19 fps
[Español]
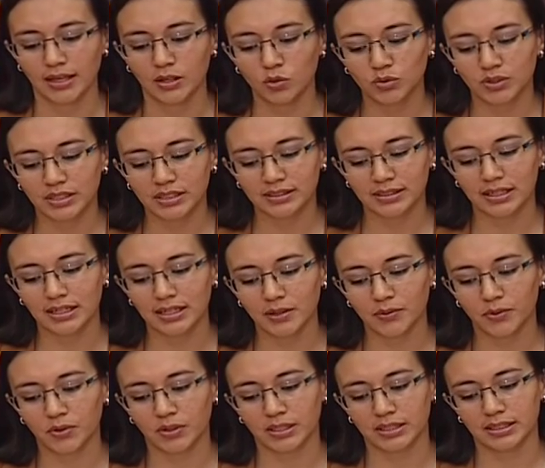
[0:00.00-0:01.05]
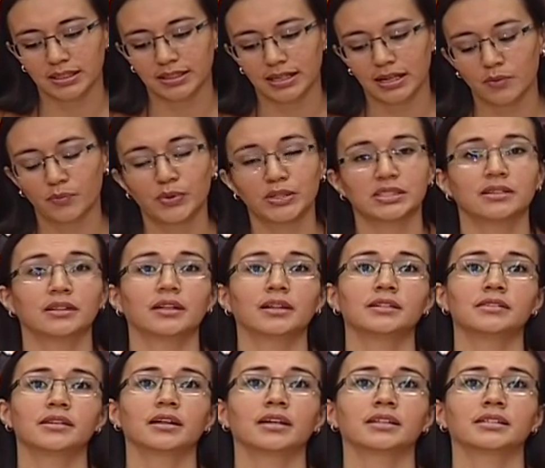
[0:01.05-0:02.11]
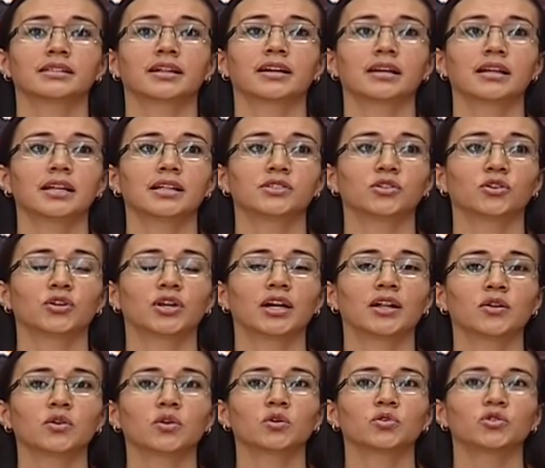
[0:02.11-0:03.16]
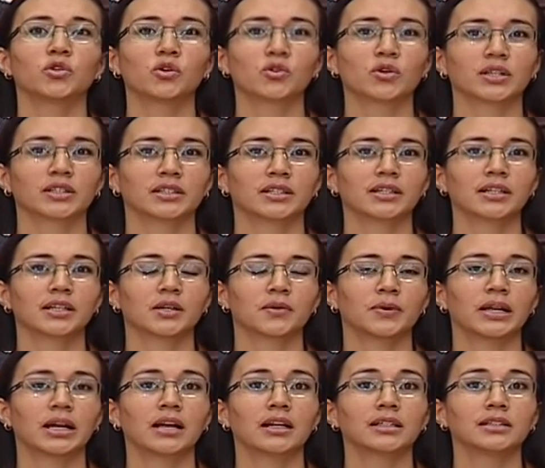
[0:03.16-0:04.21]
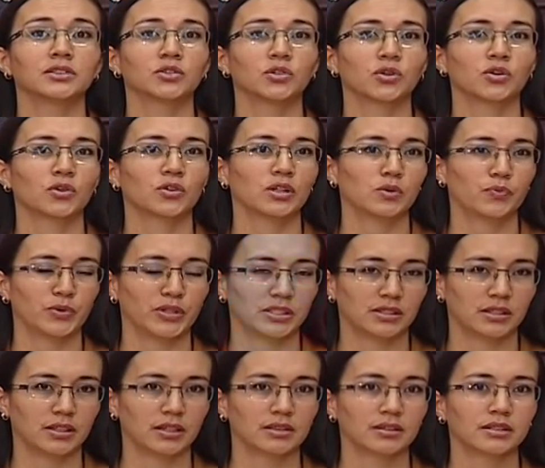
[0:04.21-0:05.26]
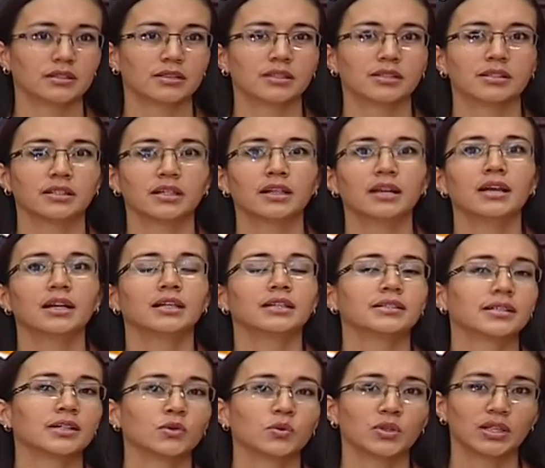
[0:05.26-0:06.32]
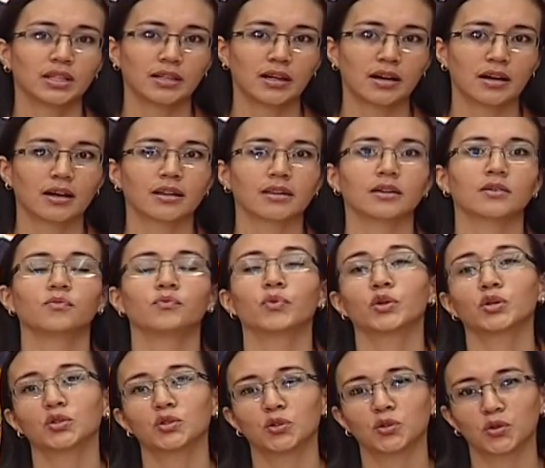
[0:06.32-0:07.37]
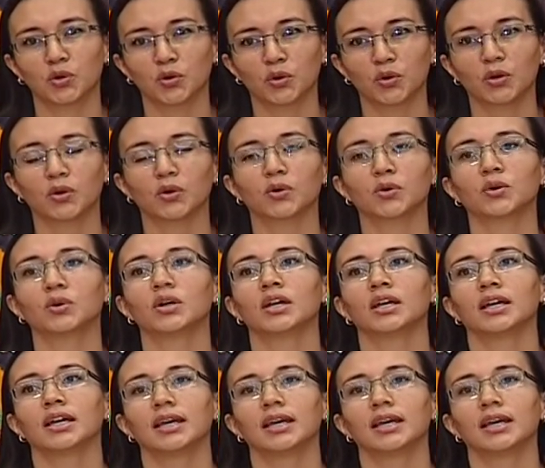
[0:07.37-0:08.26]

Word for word: Y un tercer libro, que es el de la presidencia, que está relacionado con todo lo que tiene que ver al entorno del presidente, es decir, seguridad, protocolo,